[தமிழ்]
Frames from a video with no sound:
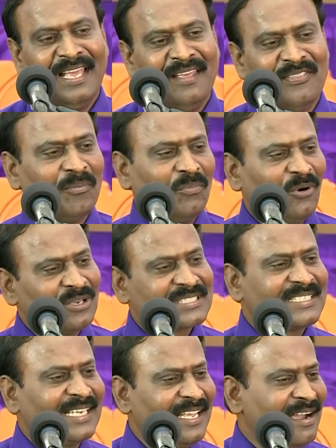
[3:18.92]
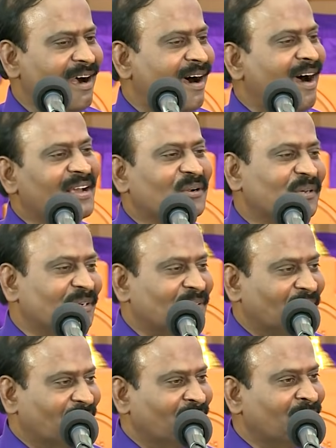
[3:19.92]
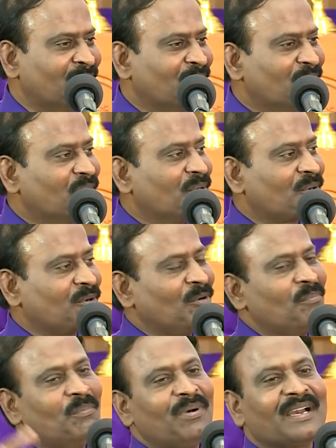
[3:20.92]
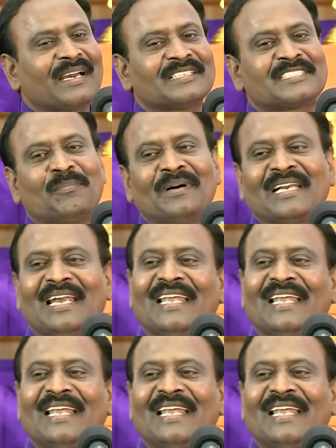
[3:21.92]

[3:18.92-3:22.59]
இந்த மோசையும் ஆரோனும் ரொம்ப கஷ்டப்பட்டு